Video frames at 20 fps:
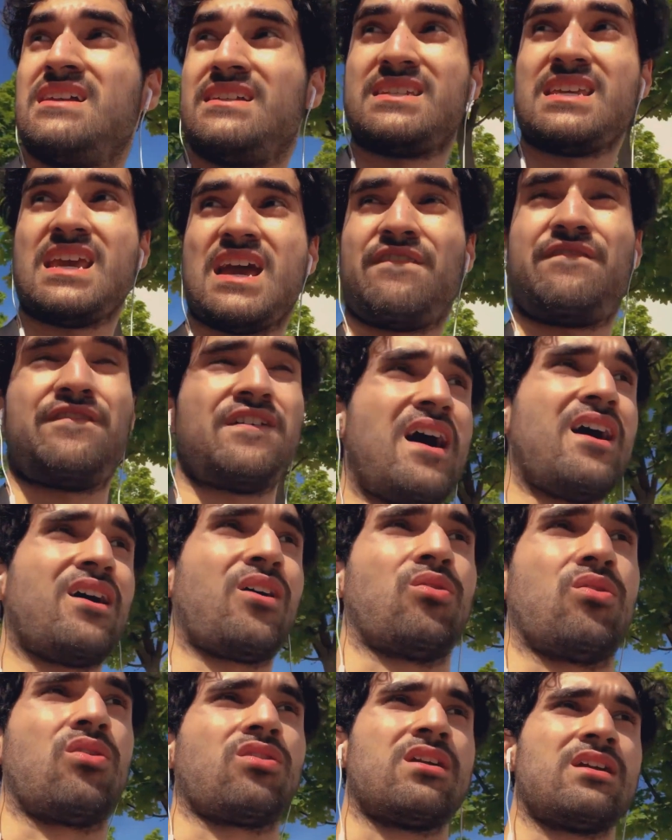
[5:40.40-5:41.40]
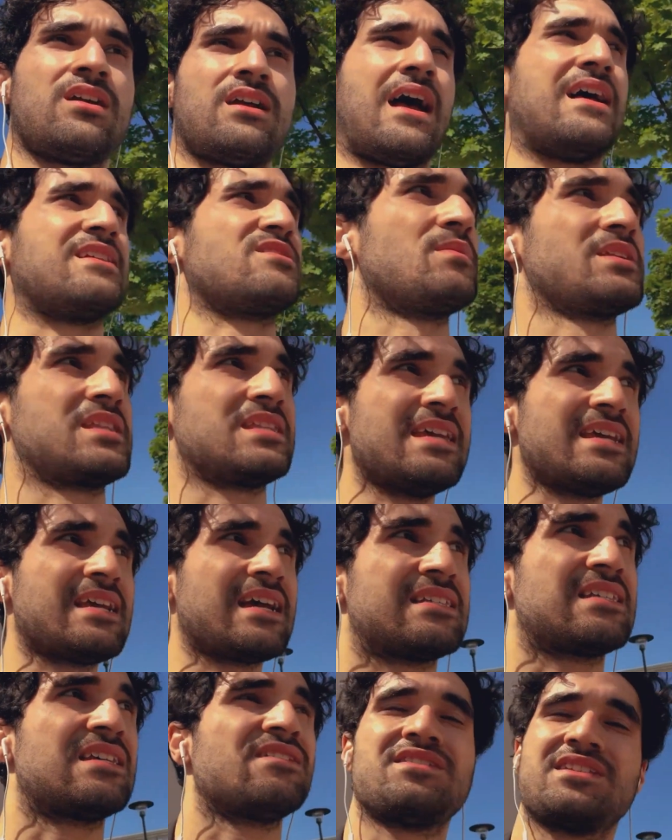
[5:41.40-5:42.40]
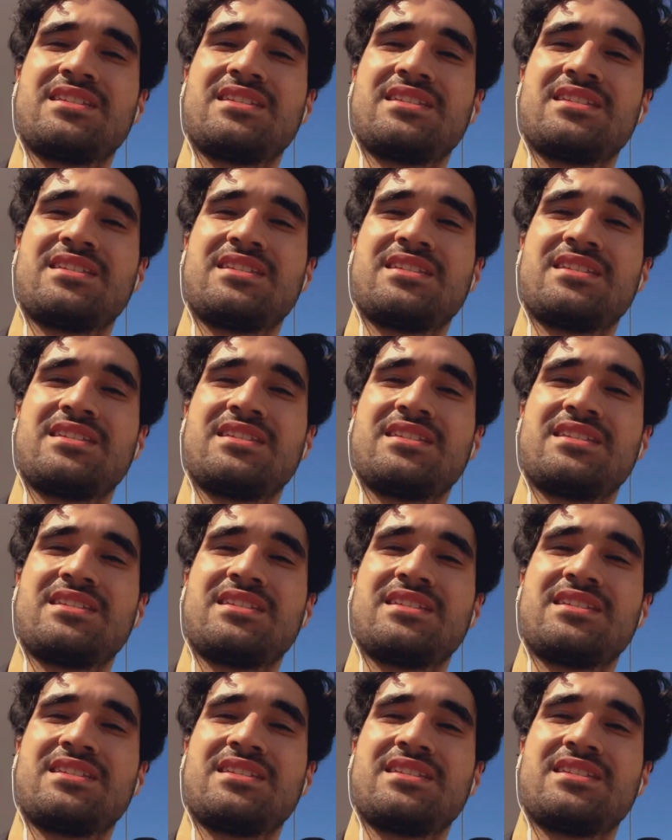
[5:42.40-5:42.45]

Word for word: Die Erfahrungen, also mit negativ,